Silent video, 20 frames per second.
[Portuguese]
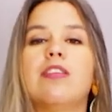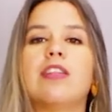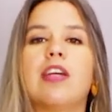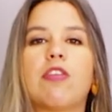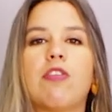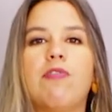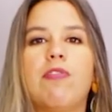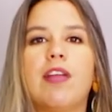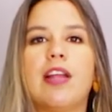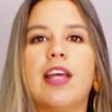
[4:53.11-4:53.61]

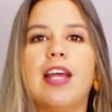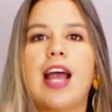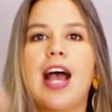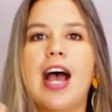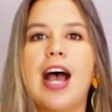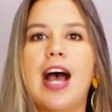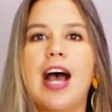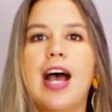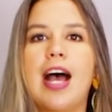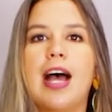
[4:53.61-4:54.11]
Já que eu falei
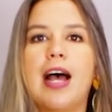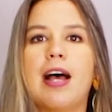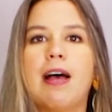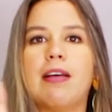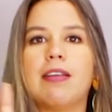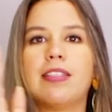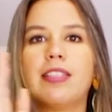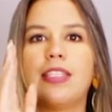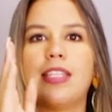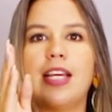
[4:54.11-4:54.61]

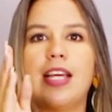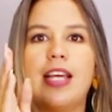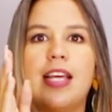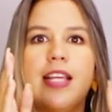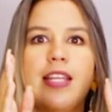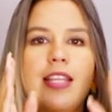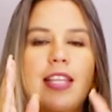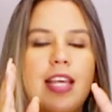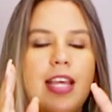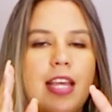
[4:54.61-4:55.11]
A,
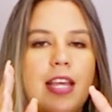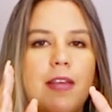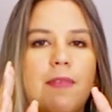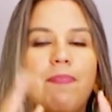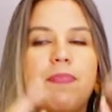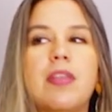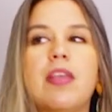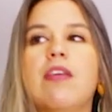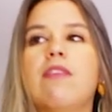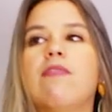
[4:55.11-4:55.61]
C, D,